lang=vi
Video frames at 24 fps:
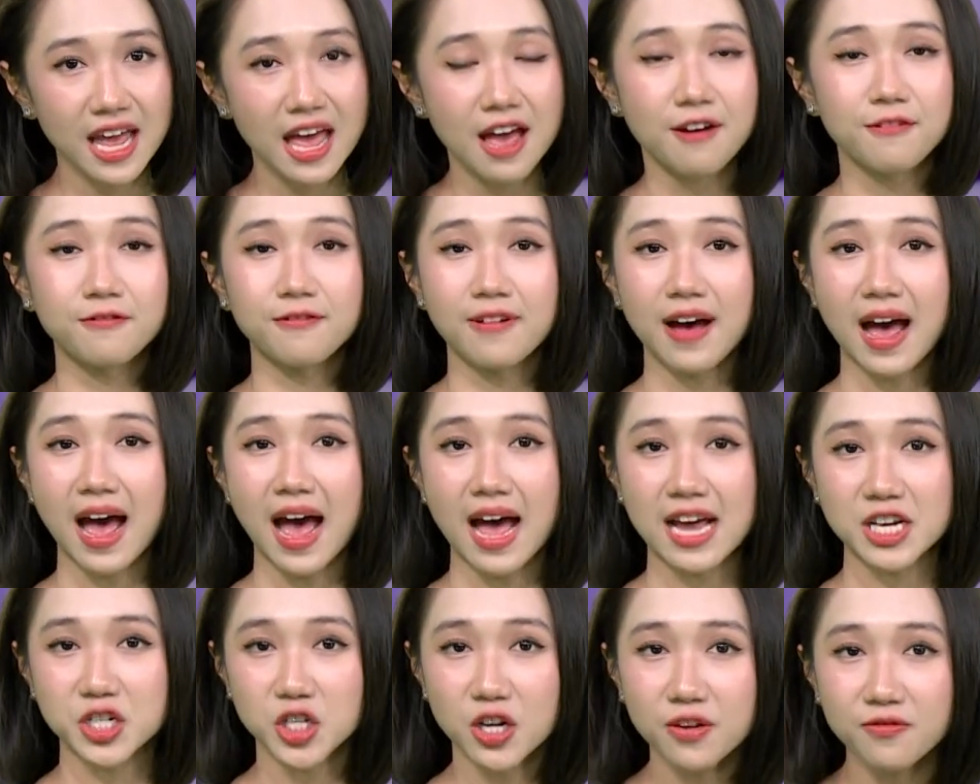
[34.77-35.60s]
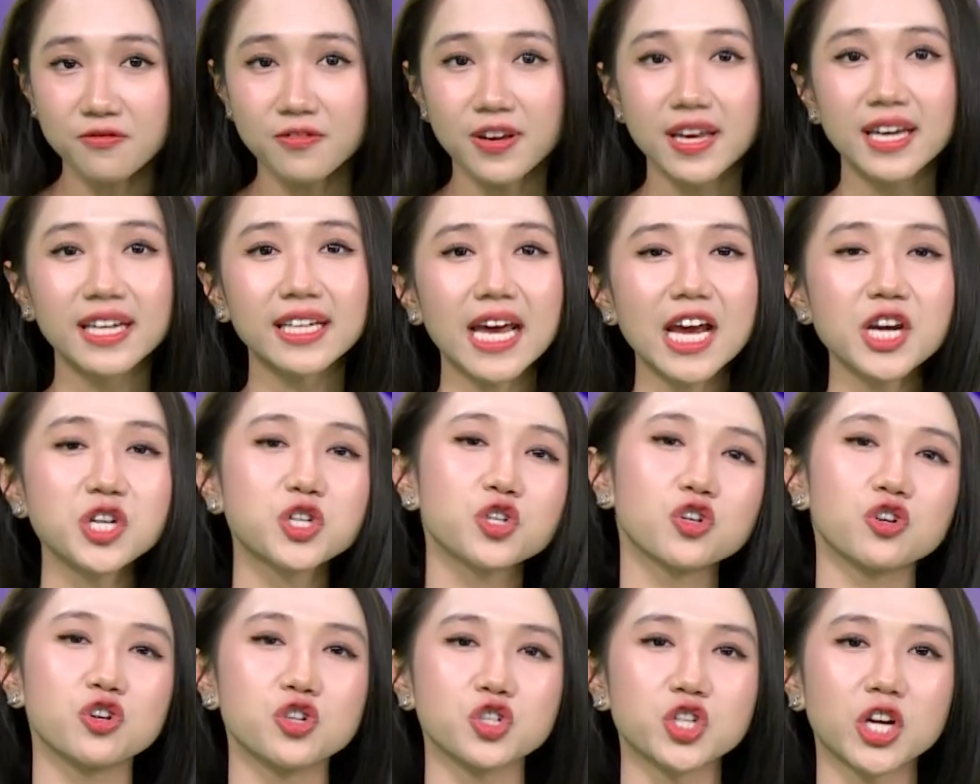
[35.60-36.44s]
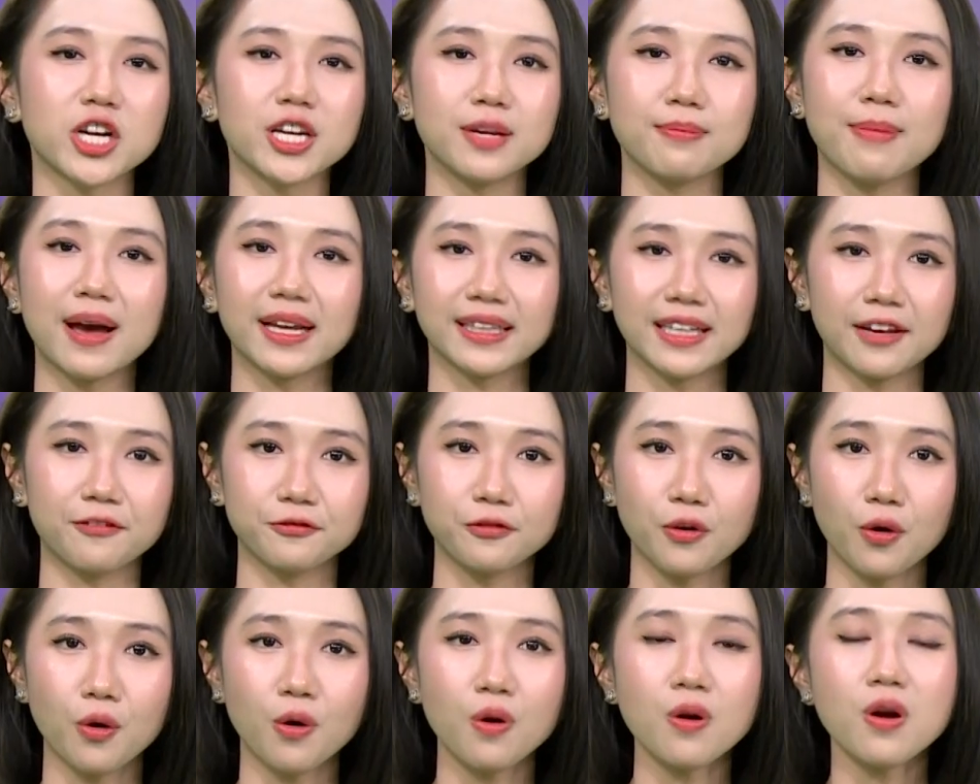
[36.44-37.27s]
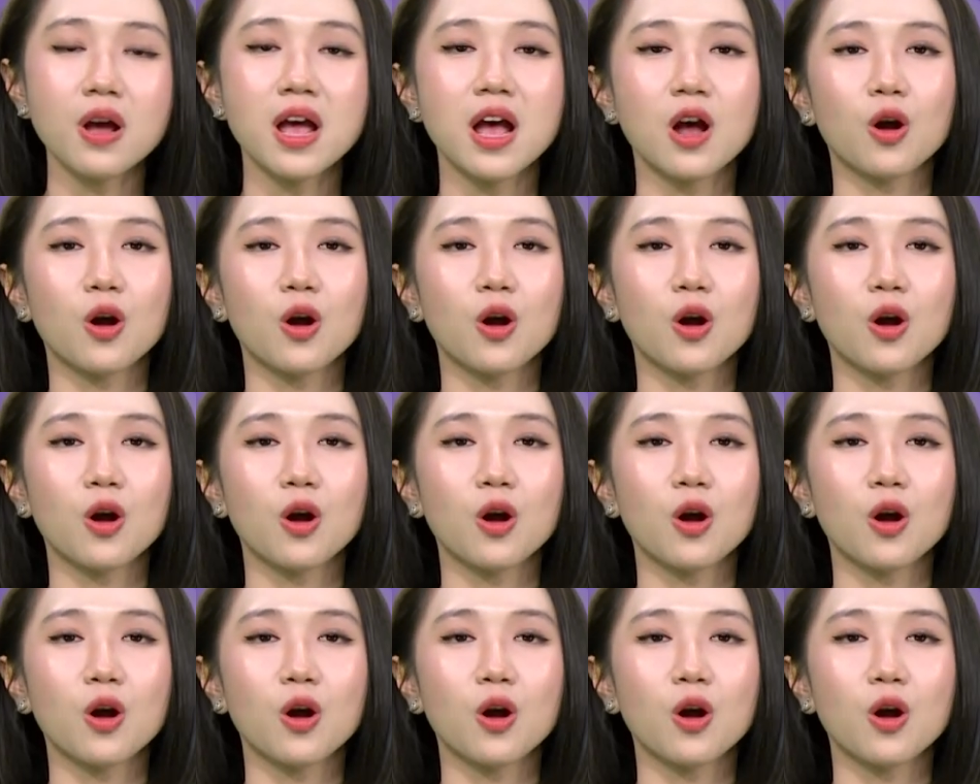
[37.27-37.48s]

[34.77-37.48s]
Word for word: và sinh viên các trường trên địa bàn thành phố